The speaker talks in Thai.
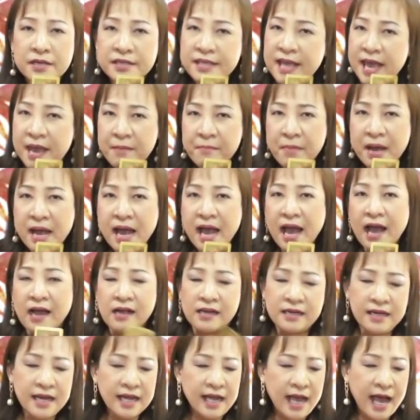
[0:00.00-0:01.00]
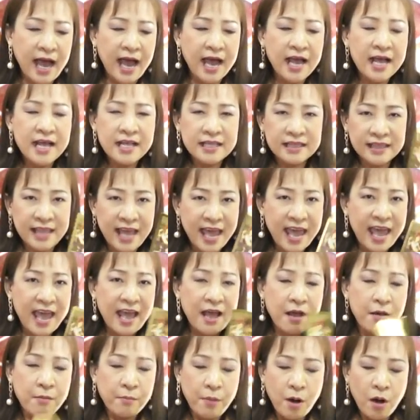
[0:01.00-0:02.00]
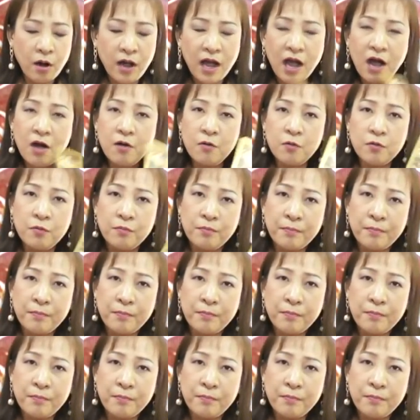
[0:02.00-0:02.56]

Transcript: แย่มากนะคะ แต่พอเข้า